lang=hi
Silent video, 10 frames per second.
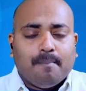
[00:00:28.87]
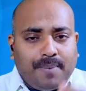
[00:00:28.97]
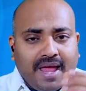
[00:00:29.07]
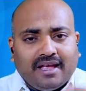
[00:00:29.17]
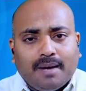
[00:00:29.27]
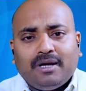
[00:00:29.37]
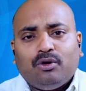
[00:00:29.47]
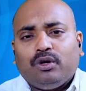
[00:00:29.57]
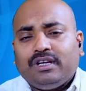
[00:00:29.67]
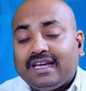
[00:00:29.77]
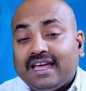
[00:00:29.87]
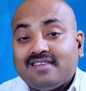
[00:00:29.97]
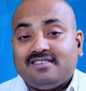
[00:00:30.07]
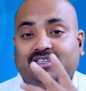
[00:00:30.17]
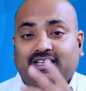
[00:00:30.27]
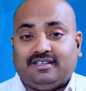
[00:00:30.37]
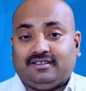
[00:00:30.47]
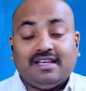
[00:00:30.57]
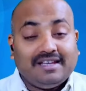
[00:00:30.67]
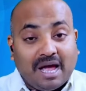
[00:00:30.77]
बैंक हमें लोन कैसे दे
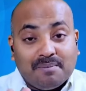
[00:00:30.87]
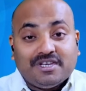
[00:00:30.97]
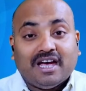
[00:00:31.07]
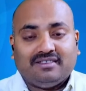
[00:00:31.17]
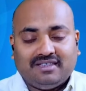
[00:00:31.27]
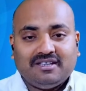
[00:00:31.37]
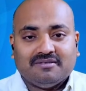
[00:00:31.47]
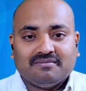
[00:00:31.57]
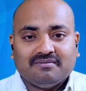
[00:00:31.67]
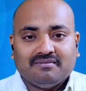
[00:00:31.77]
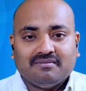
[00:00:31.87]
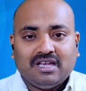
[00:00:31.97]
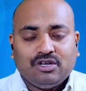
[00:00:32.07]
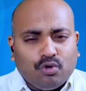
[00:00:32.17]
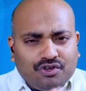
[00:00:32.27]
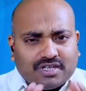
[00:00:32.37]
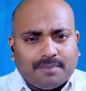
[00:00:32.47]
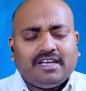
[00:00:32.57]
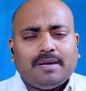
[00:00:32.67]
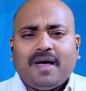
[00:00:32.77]
सकते हैं क्या आप जानते हैं क्योंकि
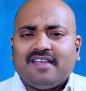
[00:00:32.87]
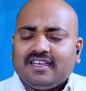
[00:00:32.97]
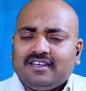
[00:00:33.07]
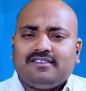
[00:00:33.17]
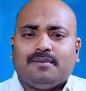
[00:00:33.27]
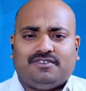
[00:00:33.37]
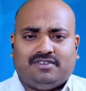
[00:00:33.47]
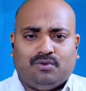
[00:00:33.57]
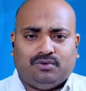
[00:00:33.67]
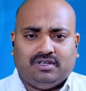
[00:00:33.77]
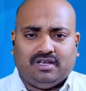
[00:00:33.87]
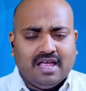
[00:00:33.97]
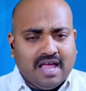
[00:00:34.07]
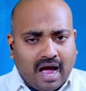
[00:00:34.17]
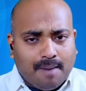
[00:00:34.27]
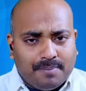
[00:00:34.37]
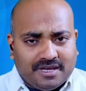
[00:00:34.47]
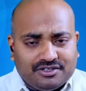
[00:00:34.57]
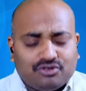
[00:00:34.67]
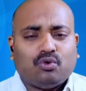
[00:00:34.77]
सभी के पास एक ही समस्या होती है हम
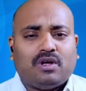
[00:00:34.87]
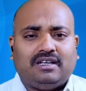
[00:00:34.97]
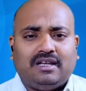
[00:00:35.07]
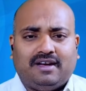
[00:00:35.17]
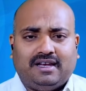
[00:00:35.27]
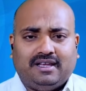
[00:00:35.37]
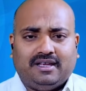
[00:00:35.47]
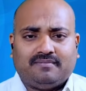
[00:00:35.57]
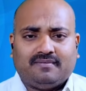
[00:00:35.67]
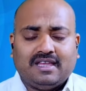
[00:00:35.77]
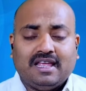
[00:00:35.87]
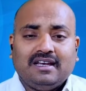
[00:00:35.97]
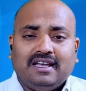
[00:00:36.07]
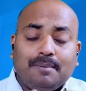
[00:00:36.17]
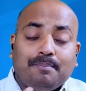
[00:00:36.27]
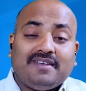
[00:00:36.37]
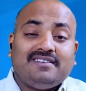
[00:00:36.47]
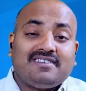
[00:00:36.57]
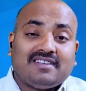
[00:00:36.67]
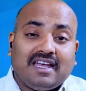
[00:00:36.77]
बिजनेस तो करने वाले हैं लेकिन
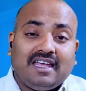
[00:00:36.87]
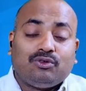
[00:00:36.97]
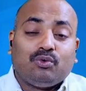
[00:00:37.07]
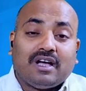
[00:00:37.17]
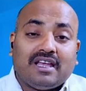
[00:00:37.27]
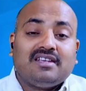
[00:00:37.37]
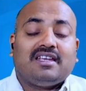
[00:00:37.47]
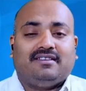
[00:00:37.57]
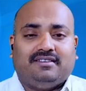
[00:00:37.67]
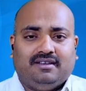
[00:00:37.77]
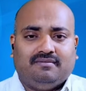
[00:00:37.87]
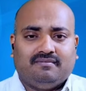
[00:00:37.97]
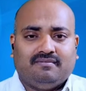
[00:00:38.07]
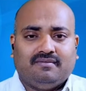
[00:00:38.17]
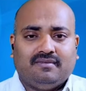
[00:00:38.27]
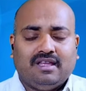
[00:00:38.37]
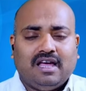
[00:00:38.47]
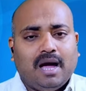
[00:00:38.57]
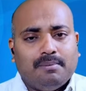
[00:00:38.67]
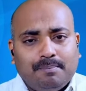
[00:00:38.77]
बिजनेस करें तो करें कैसे
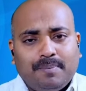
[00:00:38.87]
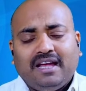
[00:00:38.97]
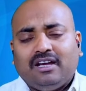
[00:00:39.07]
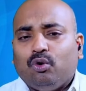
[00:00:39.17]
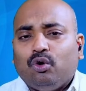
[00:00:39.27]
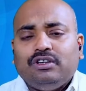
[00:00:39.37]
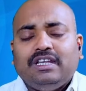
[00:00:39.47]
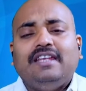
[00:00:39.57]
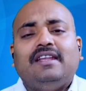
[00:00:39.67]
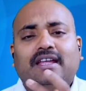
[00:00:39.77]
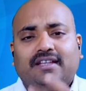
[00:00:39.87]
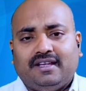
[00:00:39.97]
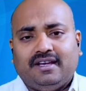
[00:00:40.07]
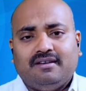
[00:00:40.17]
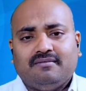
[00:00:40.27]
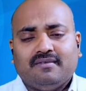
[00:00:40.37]
हमें बैंक लोन ही नहीं दे रही